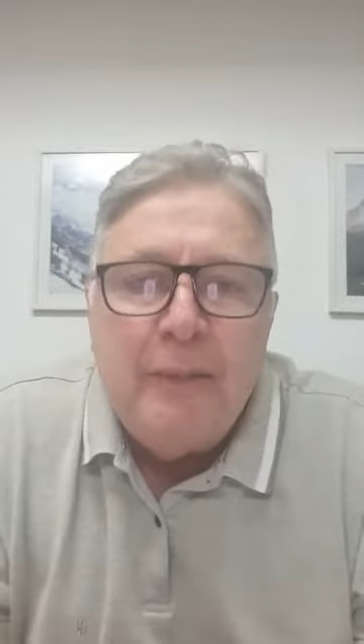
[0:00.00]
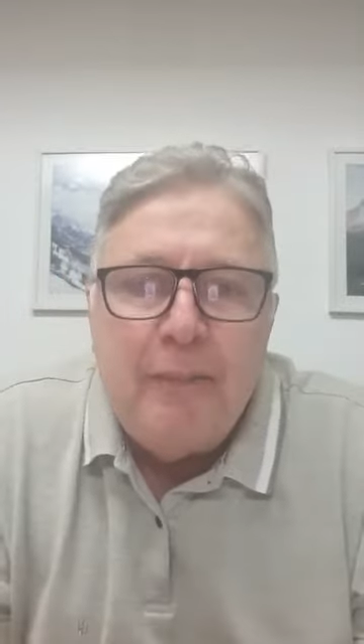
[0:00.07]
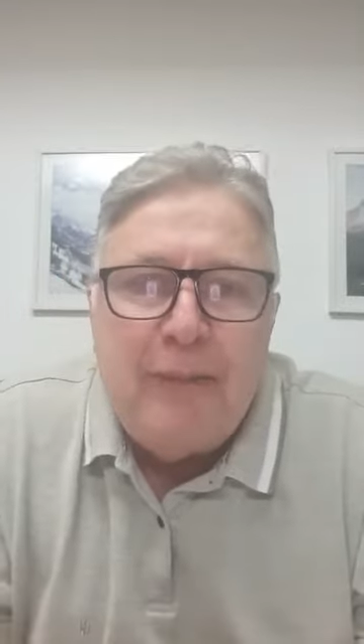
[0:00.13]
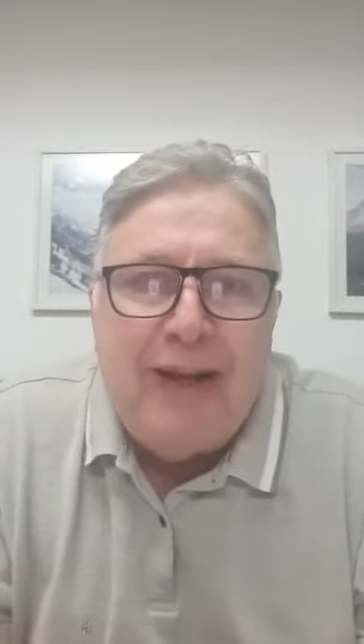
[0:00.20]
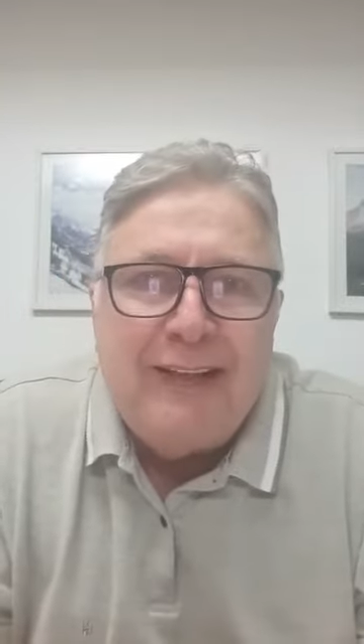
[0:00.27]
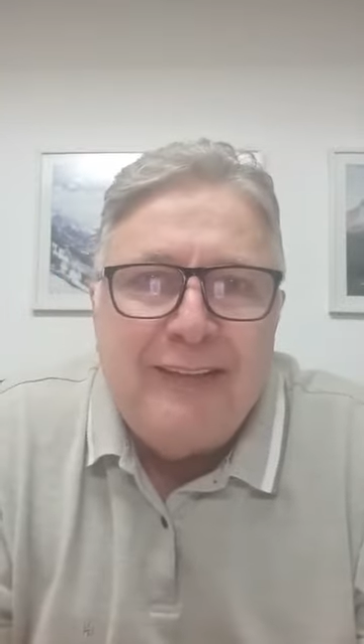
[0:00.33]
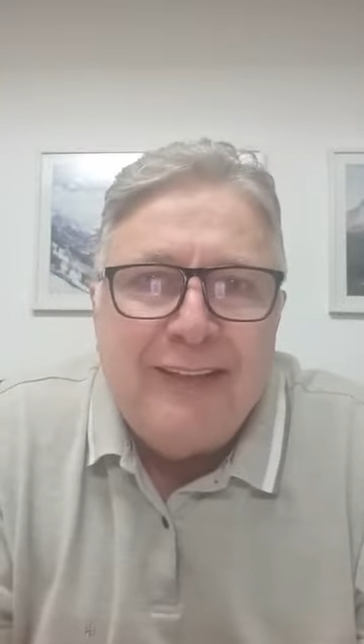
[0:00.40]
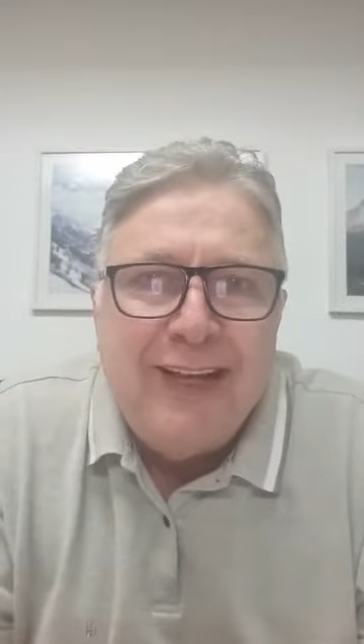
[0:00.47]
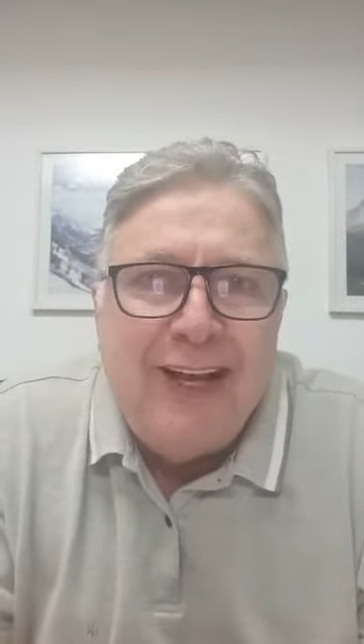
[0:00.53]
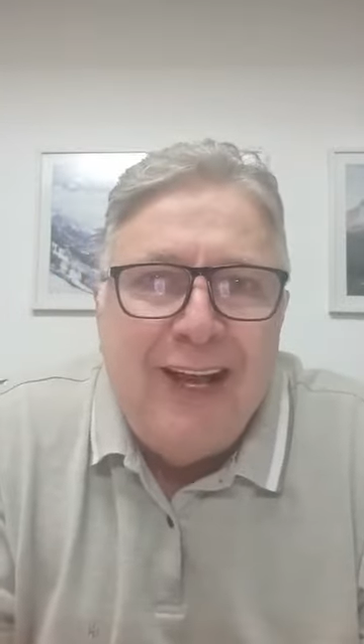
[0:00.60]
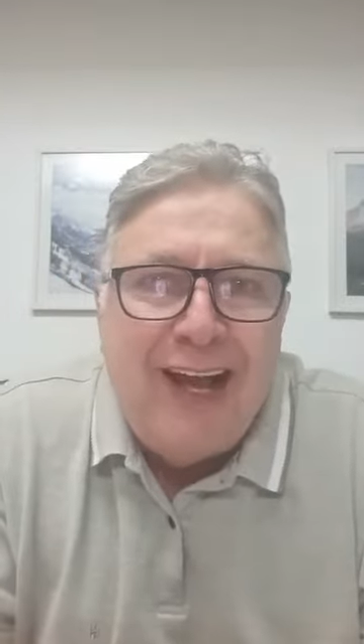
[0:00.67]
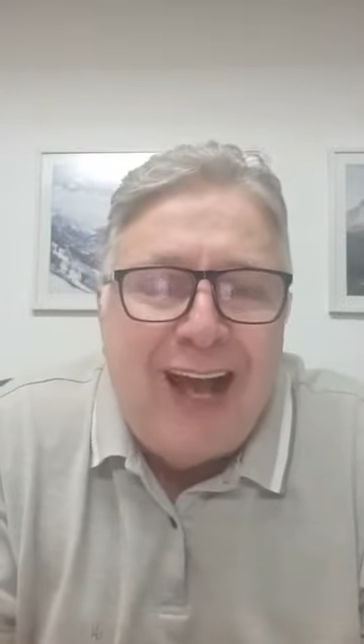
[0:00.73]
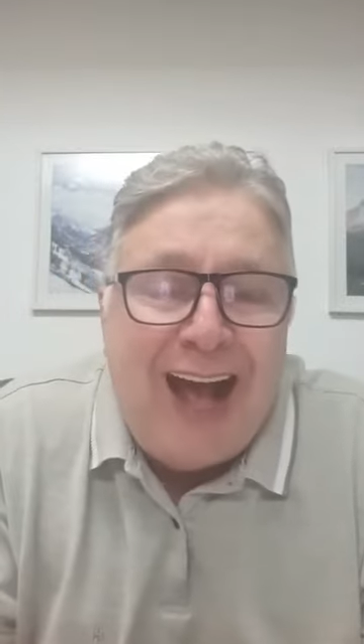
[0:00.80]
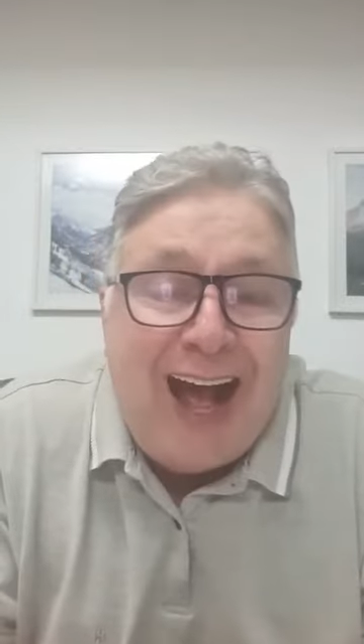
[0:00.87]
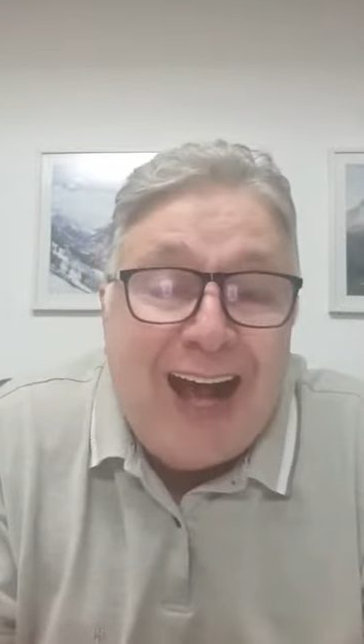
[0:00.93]
Mas
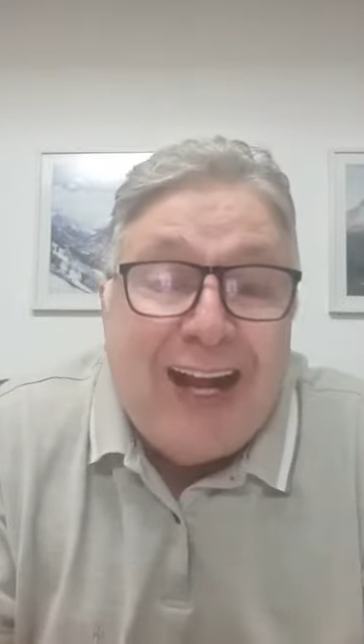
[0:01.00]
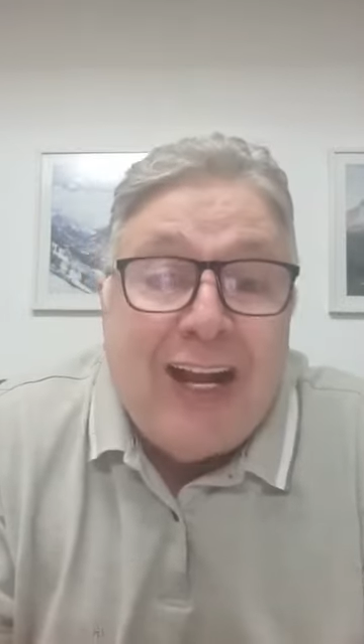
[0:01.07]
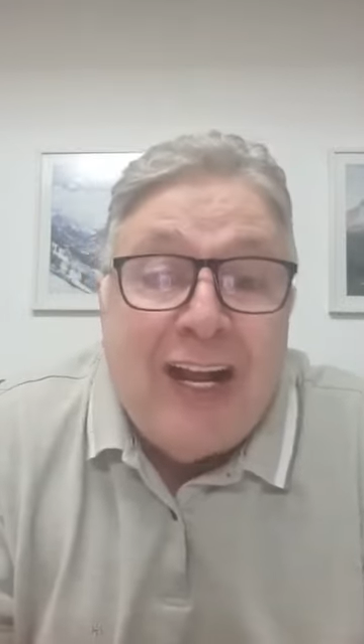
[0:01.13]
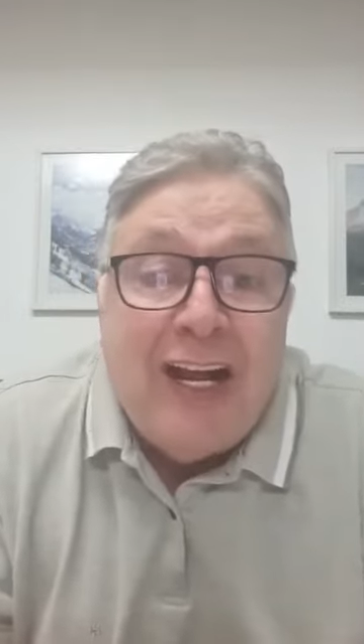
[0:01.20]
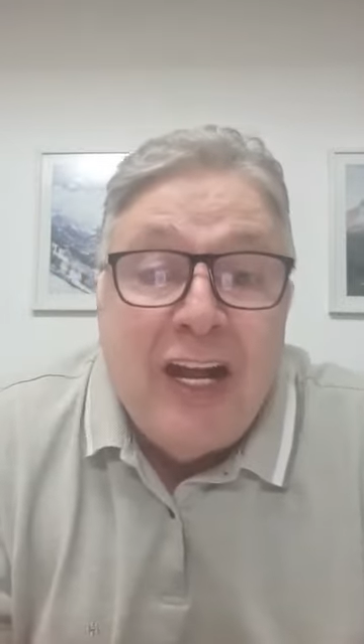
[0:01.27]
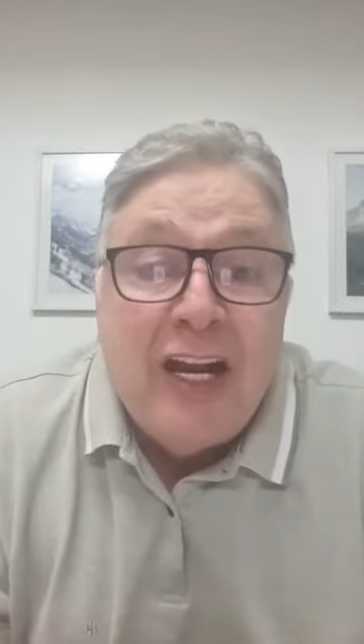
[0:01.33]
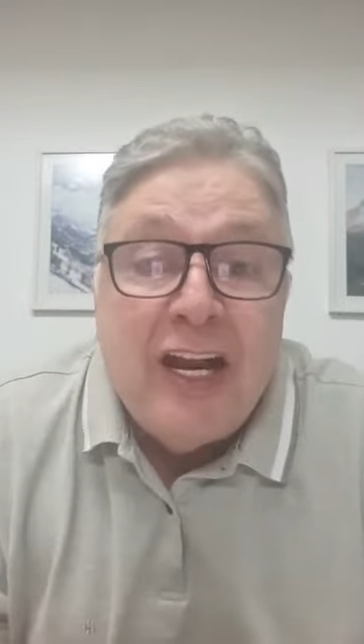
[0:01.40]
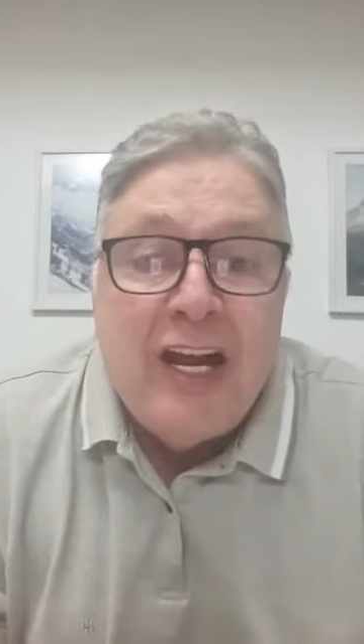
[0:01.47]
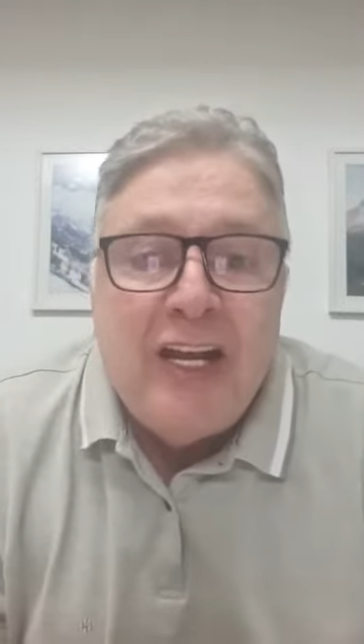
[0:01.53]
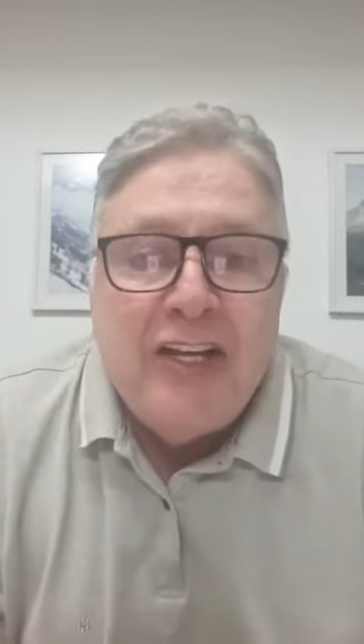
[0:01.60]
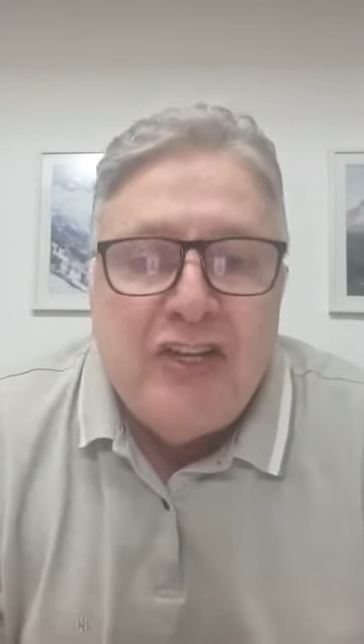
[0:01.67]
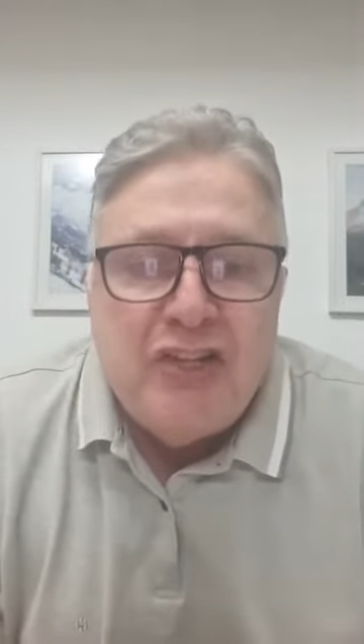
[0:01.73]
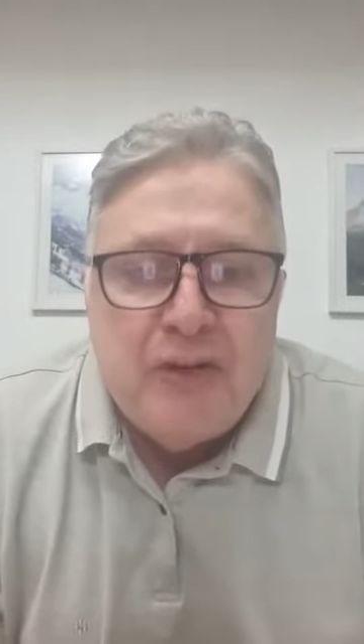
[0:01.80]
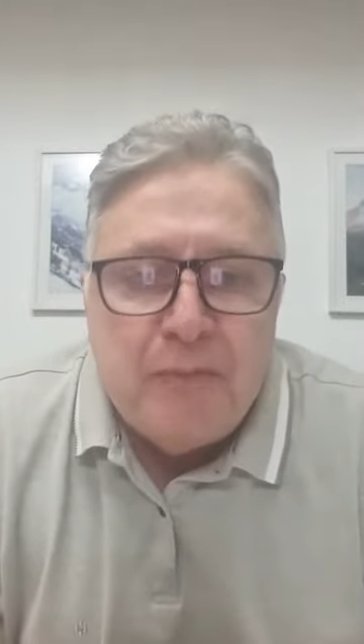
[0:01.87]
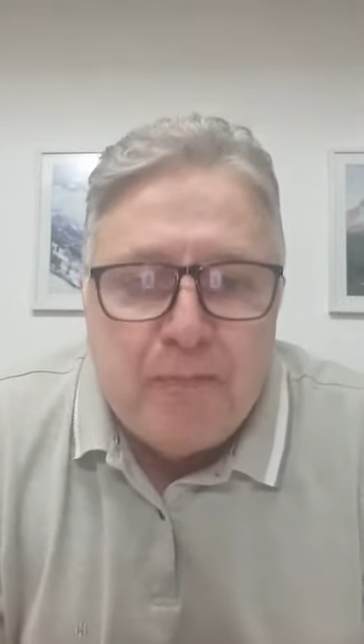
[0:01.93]
a
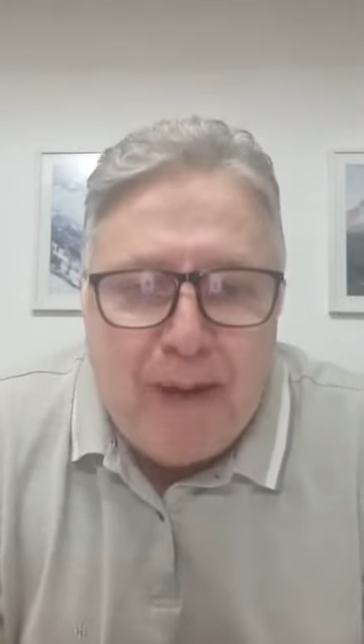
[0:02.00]
grande